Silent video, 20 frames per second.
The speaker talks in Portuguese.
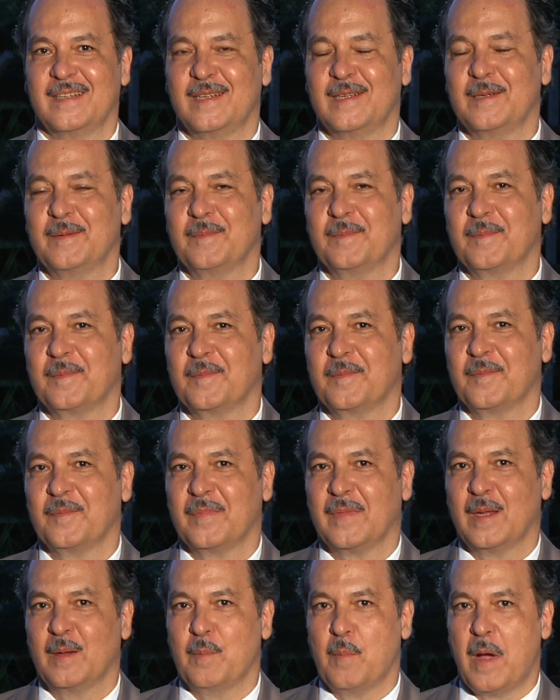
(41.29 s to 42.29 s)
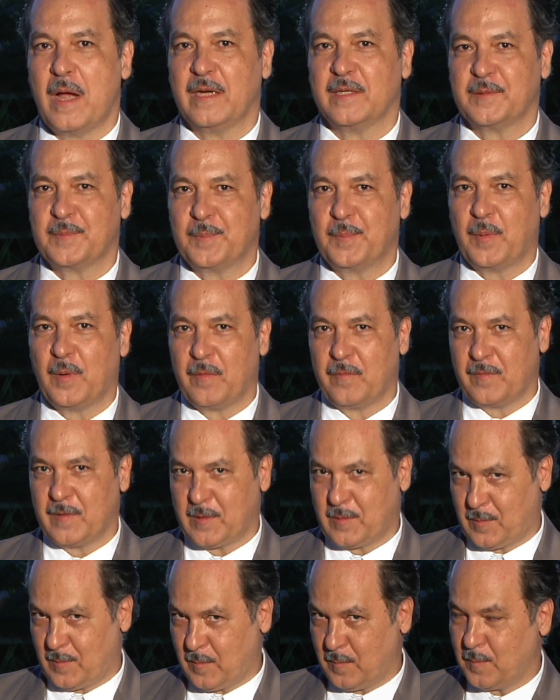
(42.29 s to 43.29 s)
Né? Mas
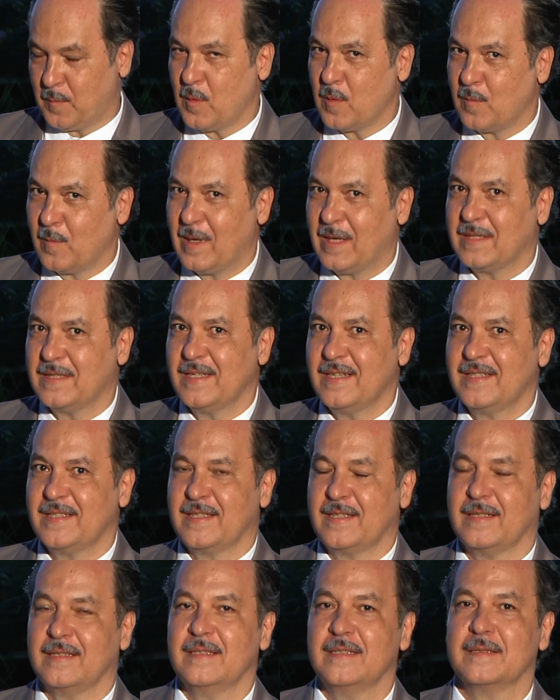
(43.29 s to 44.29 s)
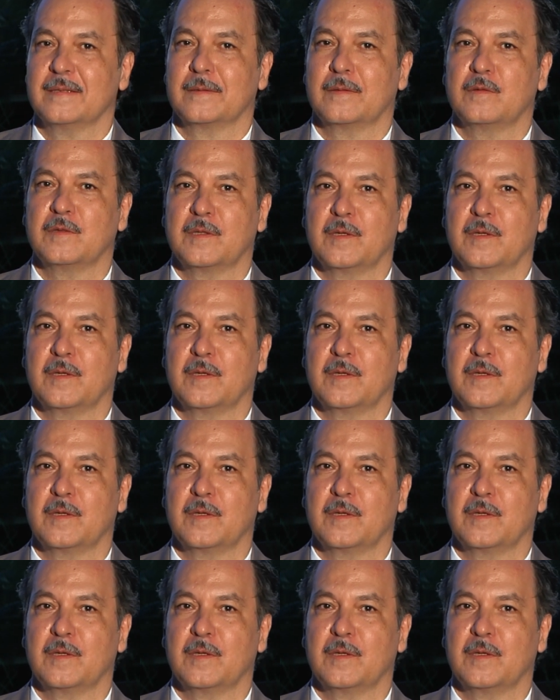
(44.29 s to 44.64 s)
professor um pouco artista, né?